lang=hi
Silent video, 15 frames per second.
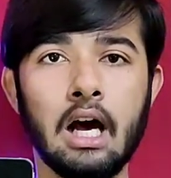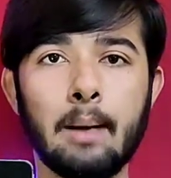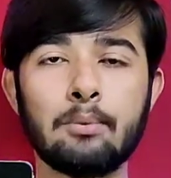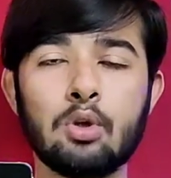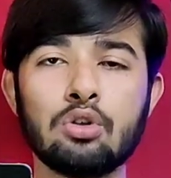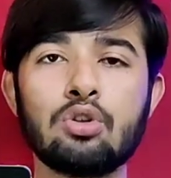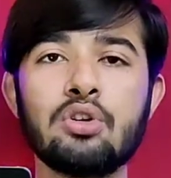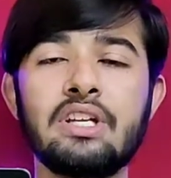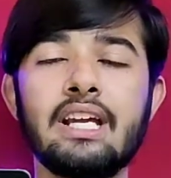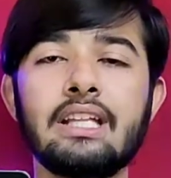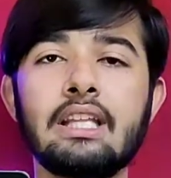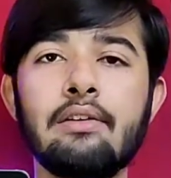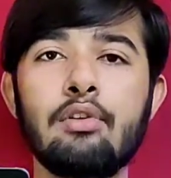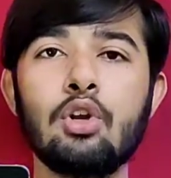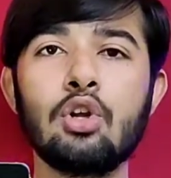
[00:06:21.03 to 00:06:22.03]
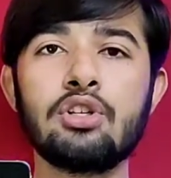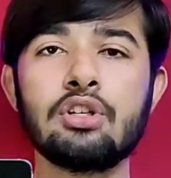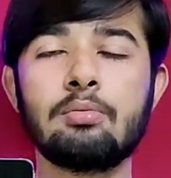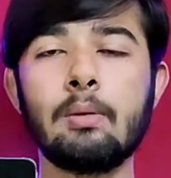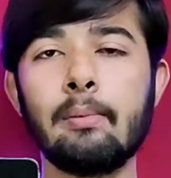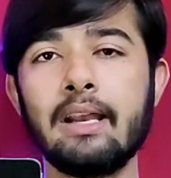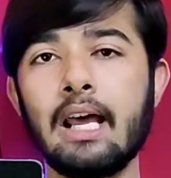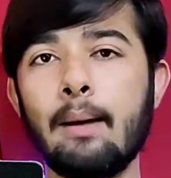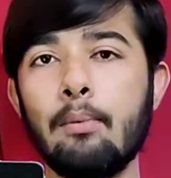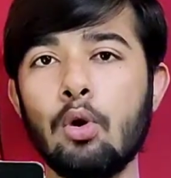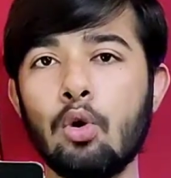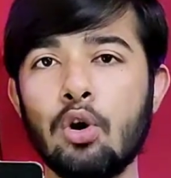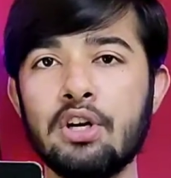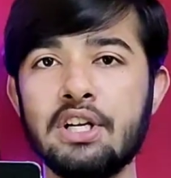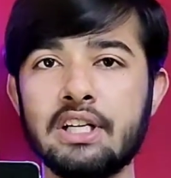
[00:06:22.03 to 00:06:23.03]
अब दोस्तों ये थी वीडियो जिसमें मैंने आप
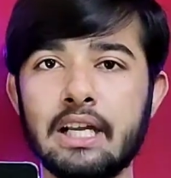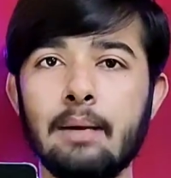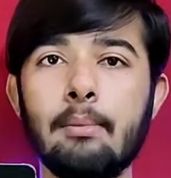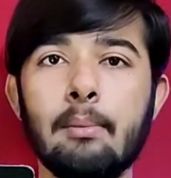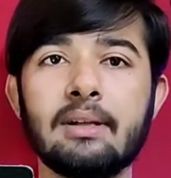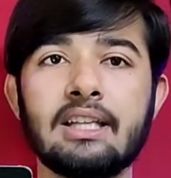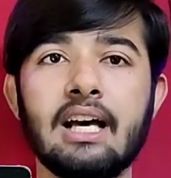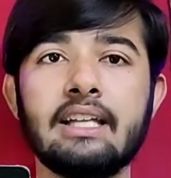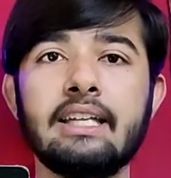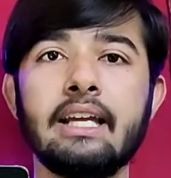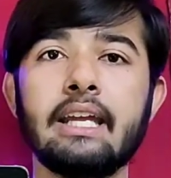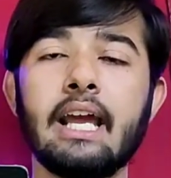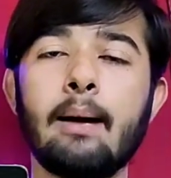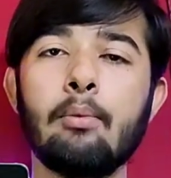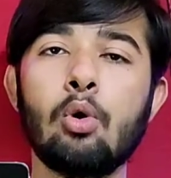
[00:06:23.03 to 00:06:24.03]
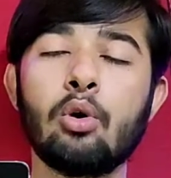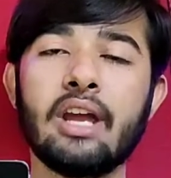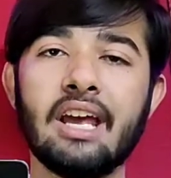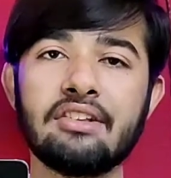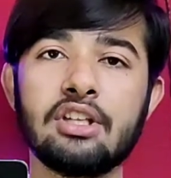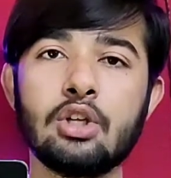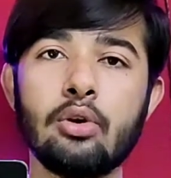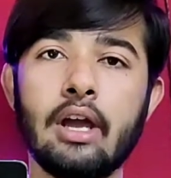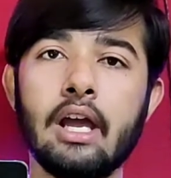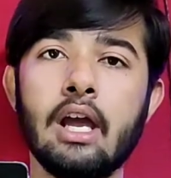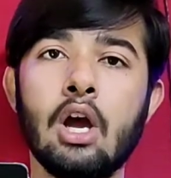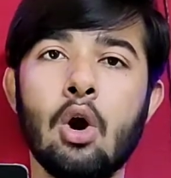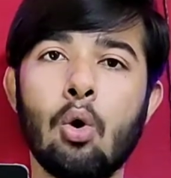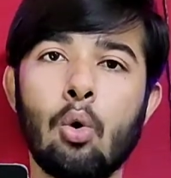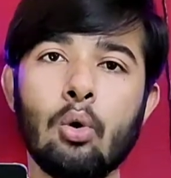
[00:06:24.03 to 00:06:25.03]
लोगों को डिटेल में बता दिया कि आप लोग कैसे जो है
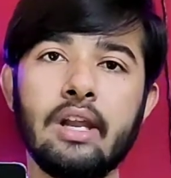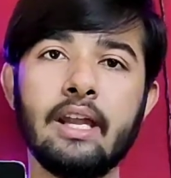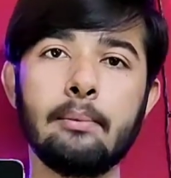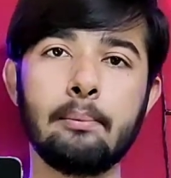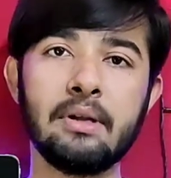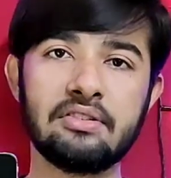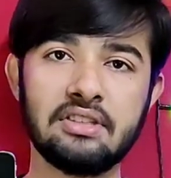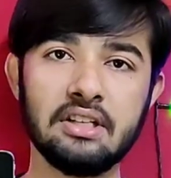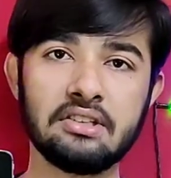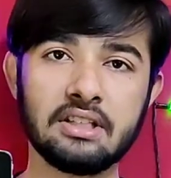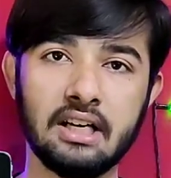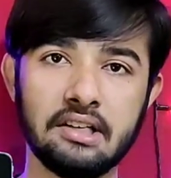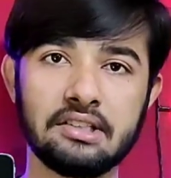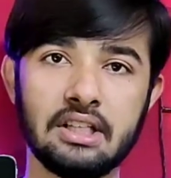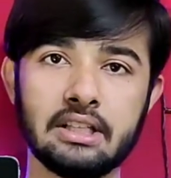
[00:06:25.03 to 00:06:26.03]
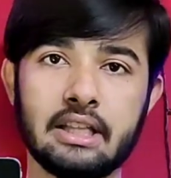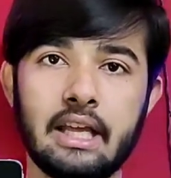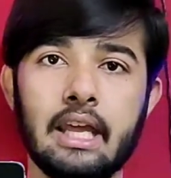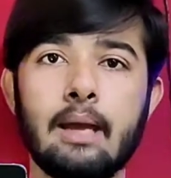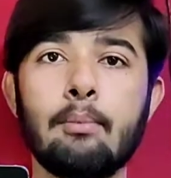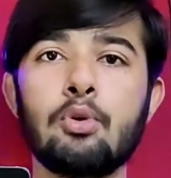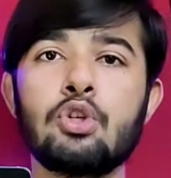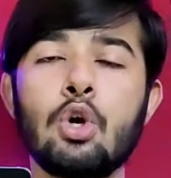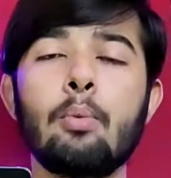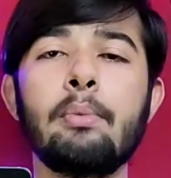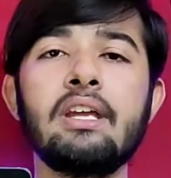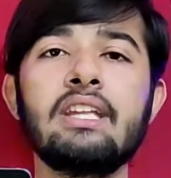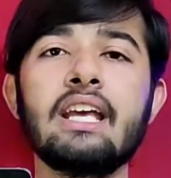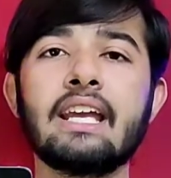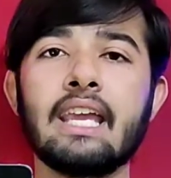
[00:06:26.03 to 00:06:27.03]
ऑनलाइन बिजनेस कर सकते हैं मुझे
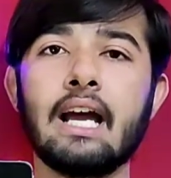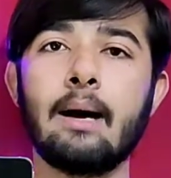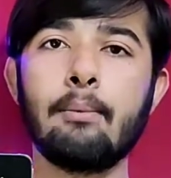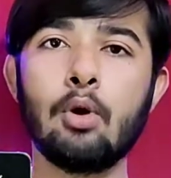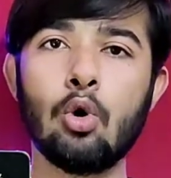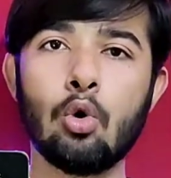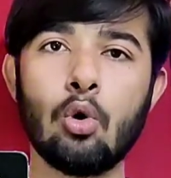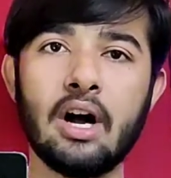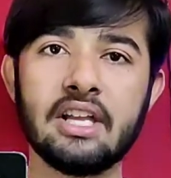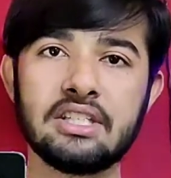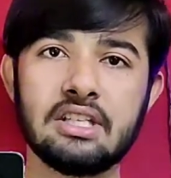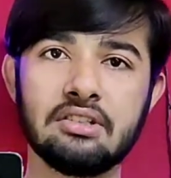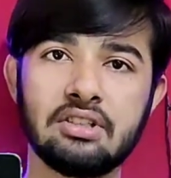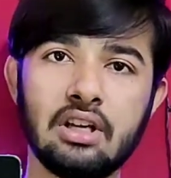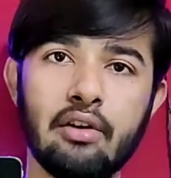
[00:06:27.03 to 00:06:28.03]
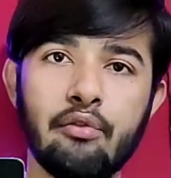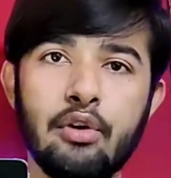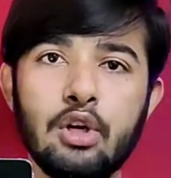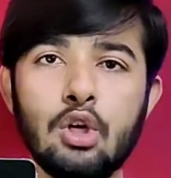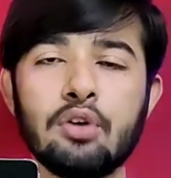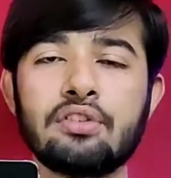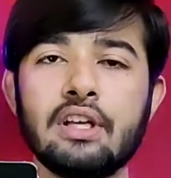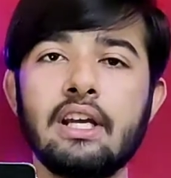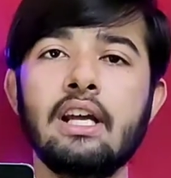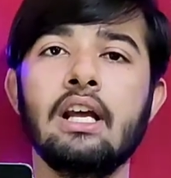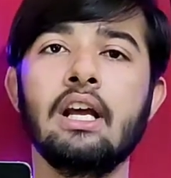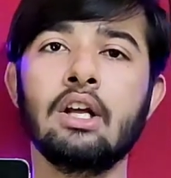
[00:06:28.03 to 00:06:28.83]
उम्मीद है कि आप लोगों को आज की वीडियो से